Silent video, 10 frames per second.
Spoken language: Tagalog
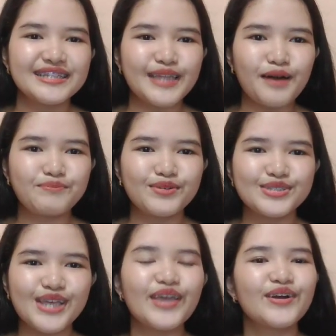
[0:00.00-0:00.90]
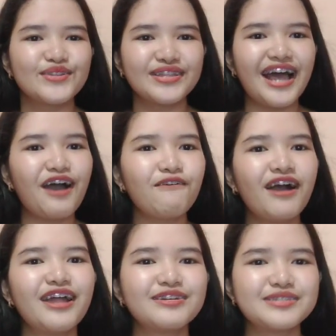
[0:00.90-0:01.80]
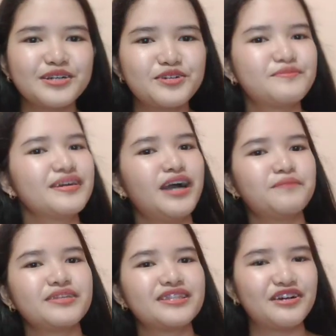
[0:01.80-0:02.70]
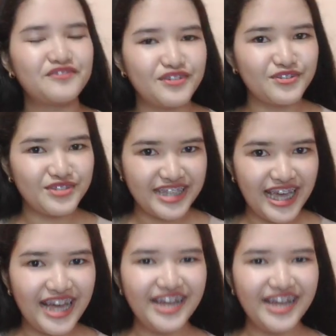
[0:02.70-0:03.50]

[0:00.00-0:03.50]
Tapos, ayun, ako halos ang gumagamit ng phone niya.